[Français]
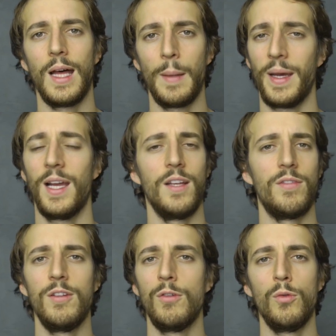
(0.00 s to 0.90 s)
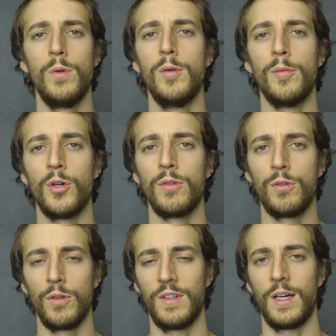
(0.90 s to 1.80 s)
après les filles ne lui demandent
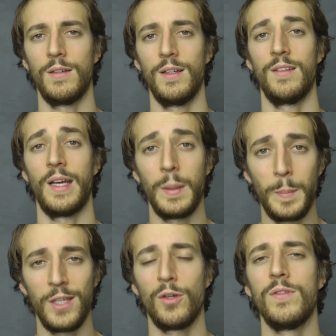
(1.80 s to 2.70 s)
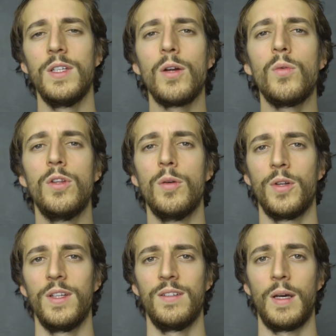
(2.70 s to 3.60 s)
que ça. Elles n'arrêtent pas de revenir lui
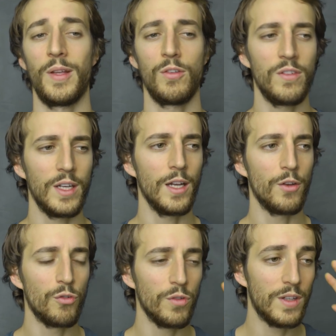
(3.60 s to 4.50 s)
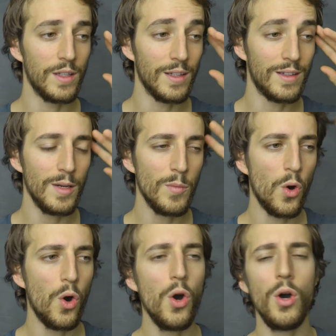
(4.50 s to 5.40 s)
demander ça, parce que c'est quelque chose qui était
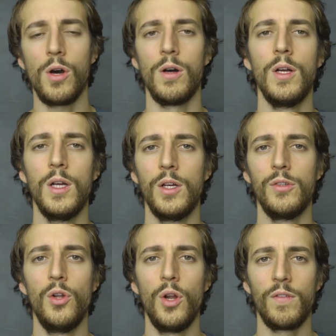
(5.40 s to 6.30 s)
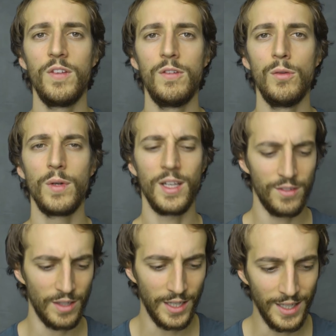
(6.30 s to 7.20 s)
tellement hors de leur vision
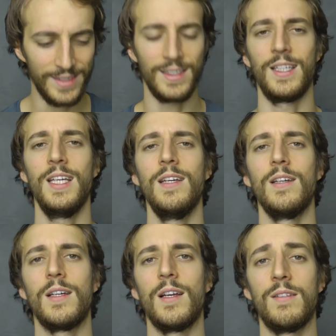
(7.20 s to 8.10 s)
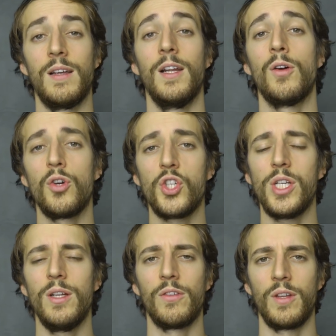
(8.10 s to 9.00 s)
qu'elles allaient l'attaquer, qu'elles allaient le
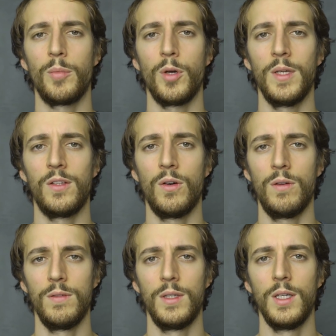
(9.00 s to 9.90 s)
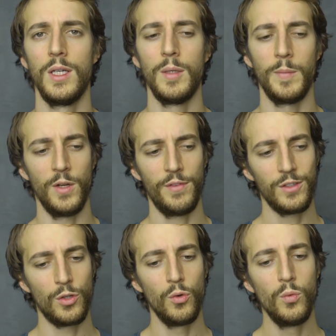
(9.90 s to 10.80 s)
rejeter dans un premier temps. Mais le
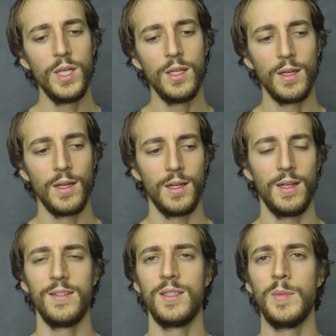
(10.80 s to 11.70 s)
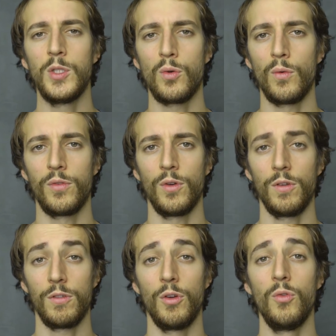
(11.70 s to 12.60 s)
fait que lui les ait mis en
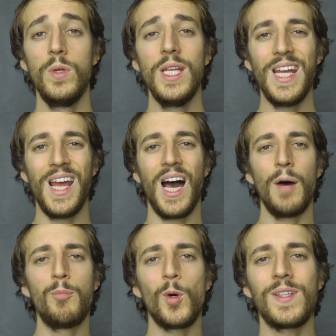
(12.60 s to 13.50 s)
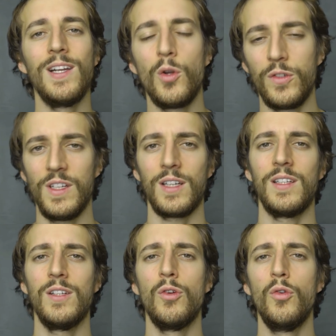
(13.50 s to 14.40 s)
confiance, que lui ait apporté
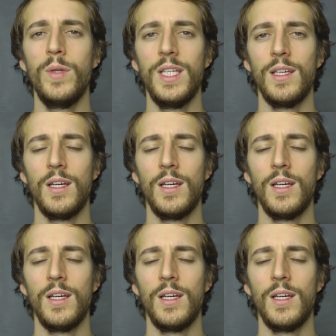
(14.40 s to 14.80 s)
l'entièreté de lui